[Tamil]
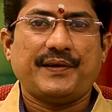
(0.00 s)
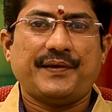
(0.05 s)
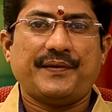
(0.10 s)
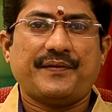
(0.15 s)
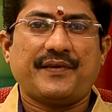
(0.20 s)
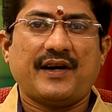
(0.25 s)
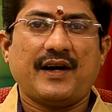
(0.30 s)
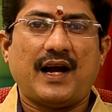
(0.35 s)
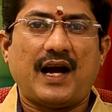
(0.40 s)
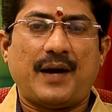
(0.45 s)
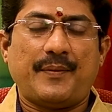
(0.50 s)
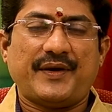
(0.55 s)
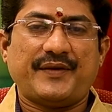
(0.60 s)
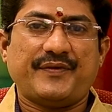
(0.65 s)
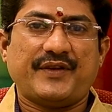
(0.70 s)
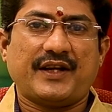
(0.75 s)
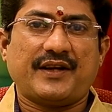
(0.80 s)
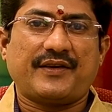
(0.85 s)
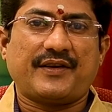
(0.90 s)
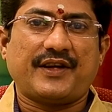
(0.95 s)
இன்று
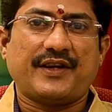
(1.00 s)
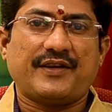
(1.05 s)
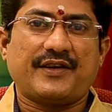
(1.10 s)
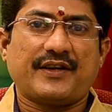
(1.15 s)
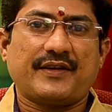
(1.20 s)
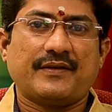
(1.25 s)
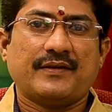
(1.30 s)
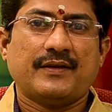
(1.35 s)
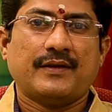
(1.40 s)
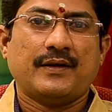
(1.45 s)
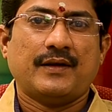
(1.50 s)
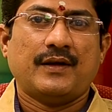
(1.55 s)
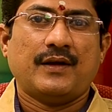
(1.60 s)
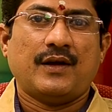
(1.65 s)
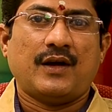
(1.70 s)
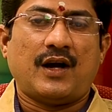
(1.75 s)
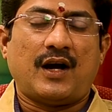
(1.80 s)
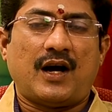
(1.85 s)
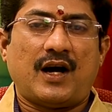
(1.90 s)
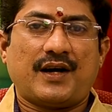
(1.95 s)
அமைந்திருக்கின்றது
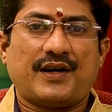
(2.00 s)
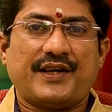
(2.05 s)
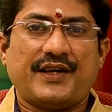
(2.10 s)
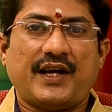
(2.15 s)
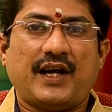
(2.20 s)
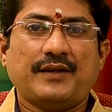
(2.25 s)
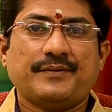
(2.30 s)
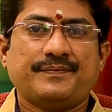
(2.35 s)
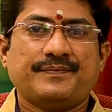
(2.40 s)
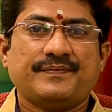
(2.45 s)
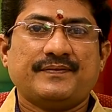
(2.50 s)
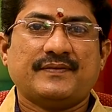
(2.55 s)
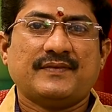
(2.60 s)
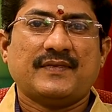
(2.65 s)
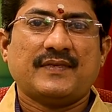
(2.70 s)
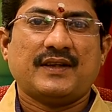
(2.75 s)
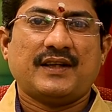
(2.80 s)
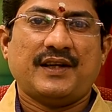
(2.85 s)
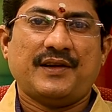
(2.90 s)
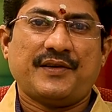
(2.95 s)
ஆகையால்
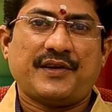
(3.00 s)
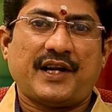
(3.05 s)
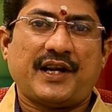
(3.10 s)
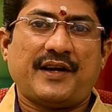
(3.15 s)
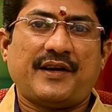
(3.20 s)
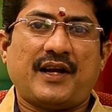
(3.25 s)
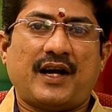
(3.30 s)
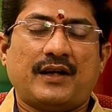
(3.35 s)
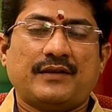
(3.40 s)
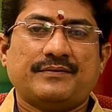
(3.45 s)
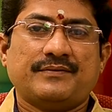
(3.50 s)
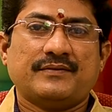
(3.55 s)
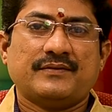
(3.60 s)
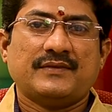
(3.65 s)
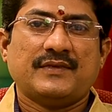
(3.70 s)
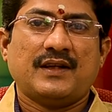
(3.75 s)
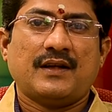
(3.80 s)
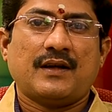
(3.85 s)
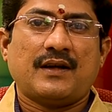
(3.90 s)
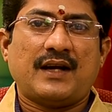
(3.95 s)
இன்றைய நாள்
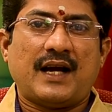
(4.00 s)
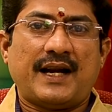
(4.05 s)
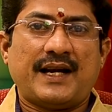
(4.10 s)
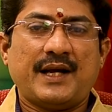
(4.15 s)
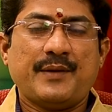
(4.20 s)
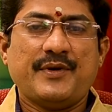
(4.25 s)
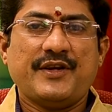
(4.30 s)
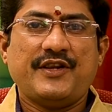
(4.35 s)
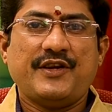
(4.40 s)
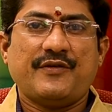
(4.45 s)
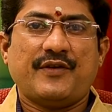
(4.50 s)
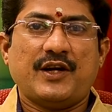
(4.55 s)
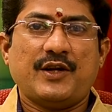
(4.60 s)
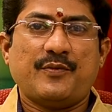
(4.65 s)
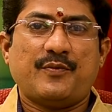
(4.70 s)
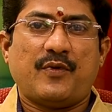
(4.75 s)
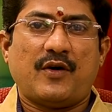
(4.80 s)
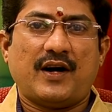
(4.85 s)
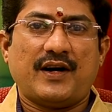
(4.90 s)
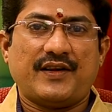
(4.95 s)
கணபதி
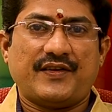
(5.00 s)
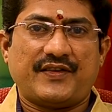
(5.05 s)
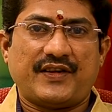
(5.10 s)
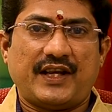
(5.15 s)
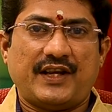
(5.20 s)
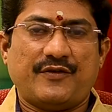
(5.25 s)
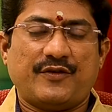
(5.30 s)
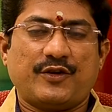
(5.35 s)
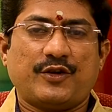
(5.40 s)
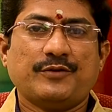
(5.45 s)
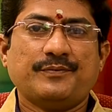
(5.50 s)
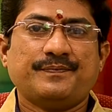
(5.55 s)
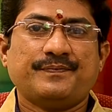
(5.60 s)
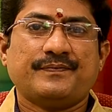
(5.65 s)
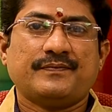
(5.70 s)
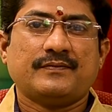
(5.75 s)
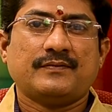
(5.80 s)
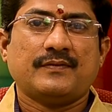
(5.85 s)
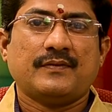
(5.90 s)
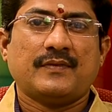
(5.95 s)
வழிபாடு செய்வதும்
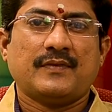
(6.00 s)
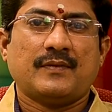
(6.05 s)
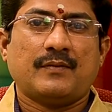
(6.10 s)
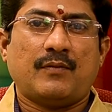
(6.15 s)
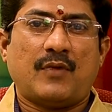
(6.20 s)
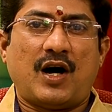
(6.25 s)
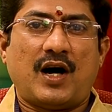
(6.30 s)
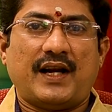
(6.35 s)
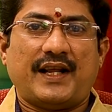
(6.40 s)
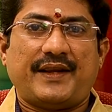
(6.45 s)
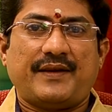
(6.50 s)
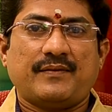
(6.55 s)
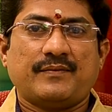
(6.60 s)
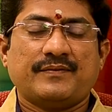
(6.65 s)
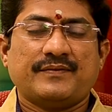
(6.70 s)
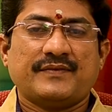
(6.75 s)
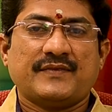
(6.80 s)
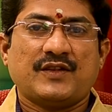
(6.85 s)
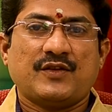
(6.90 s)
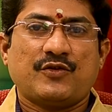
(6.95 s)
மாலை
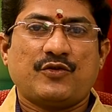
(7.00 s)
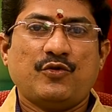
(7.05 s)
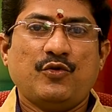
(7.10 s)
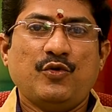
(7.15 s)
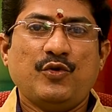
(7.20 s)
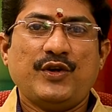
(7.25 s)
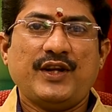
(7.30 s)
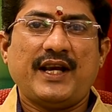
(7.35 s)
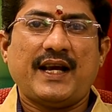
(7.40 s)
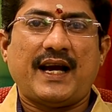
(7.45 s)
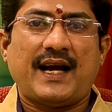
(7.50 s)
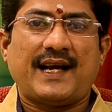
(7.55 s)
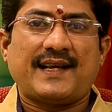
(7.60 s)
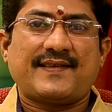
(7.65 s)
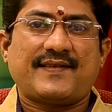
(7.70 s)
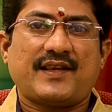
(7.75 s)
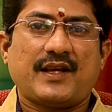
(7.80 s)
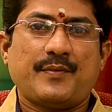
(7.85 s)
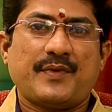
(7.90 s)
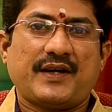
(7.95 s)
சூரிய
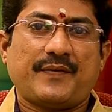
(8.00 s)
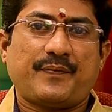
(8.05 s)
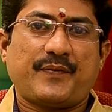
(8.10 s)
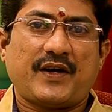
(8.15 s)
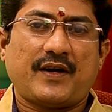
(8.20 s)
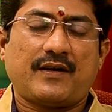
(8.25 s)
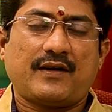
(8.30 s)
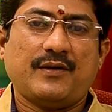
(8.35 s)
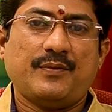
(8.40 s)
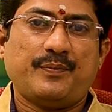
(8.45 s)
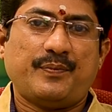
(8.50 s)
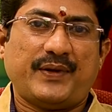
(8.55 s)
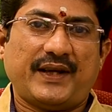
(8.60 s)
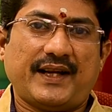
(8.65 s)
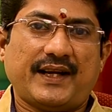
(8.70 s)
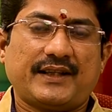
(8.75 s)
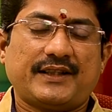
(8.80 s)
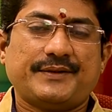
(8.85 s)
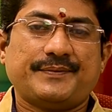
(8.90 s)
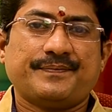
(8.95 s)
அஸ்தமனத்திற்கு
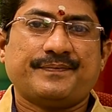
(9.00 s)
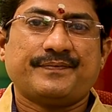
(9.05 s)
பிறகு